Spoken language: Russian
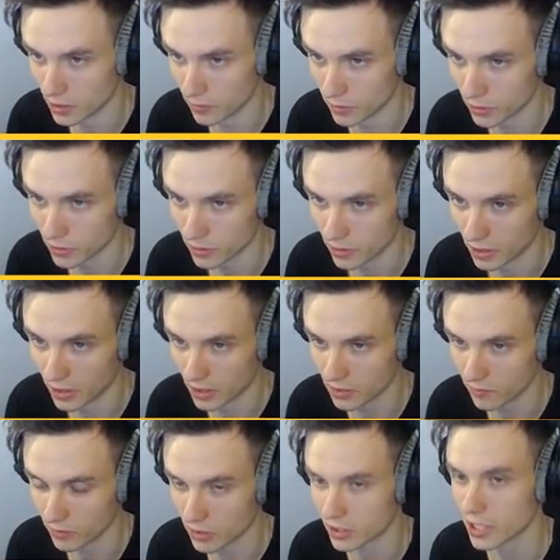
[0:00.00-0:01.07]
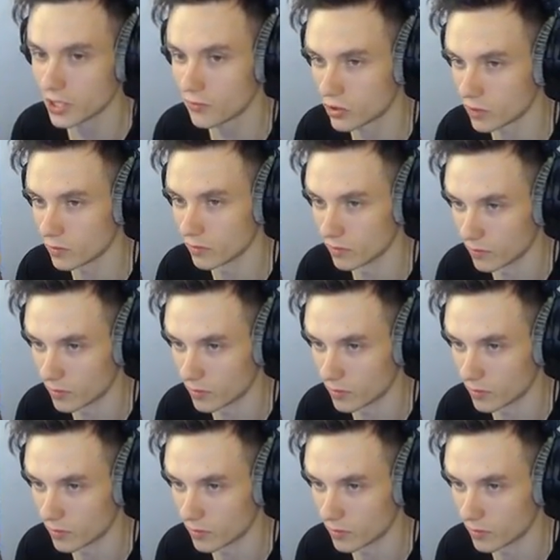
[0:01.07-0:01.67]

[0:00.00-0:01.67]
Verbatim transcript: Да. А нас двое. Ты знаешь, в чем, а...